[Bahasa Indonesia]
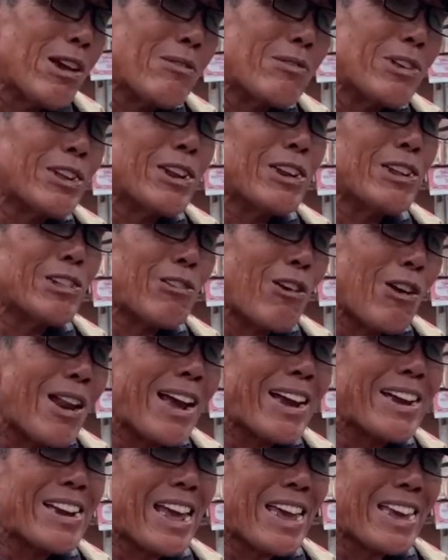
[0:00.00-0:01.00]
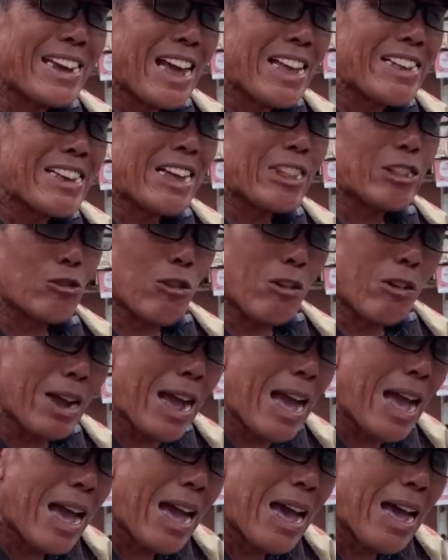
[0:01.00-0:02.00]
nggak boleh ditolak kenaikannya.
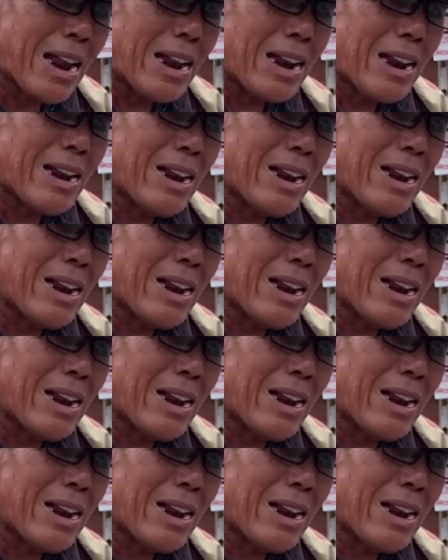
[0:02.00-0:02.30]
Nah,